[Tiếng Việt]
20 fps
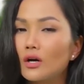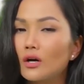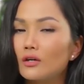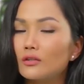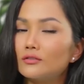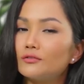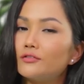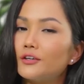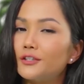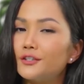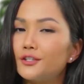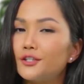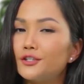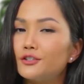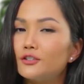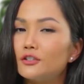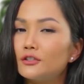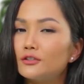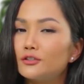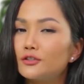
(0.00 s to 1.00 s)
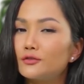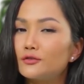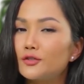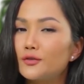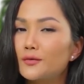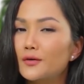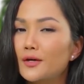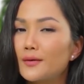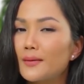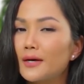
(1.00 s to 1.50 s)
à. phải dễ thương
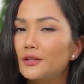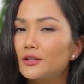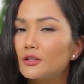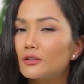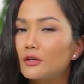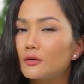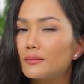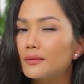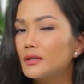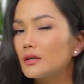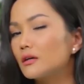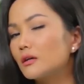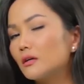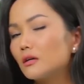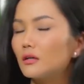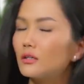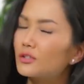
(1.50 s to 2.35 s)
giống các bạn tiktok mới được